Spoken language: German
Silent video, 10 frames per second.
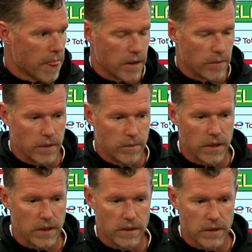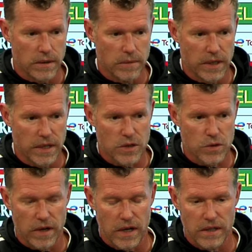Aber immer, äh, immer hier
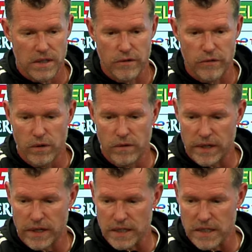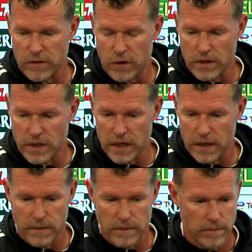so war, dieses Gefühl war die ganze Woche
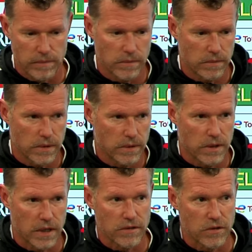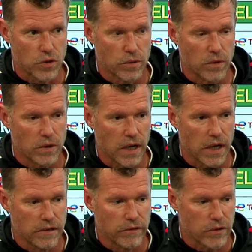da, krasse Stimmung in der
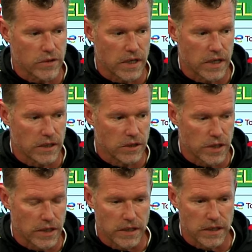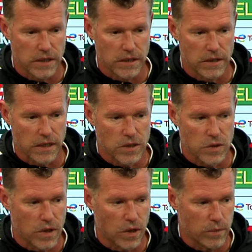alten Försterei, ständig äh, dran
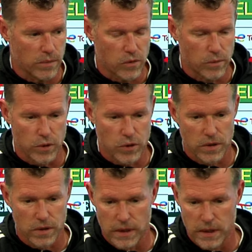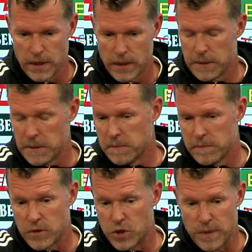zu glauben, zu pushen.
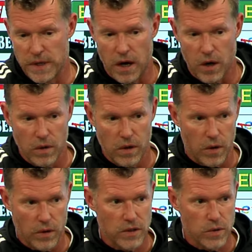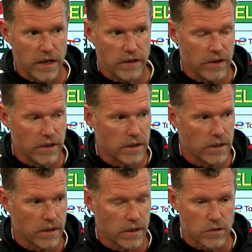Die Spieler auch, auch nicht so einfach,
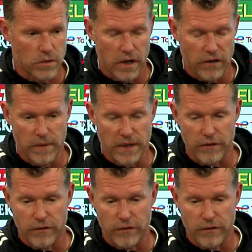also Elfmeter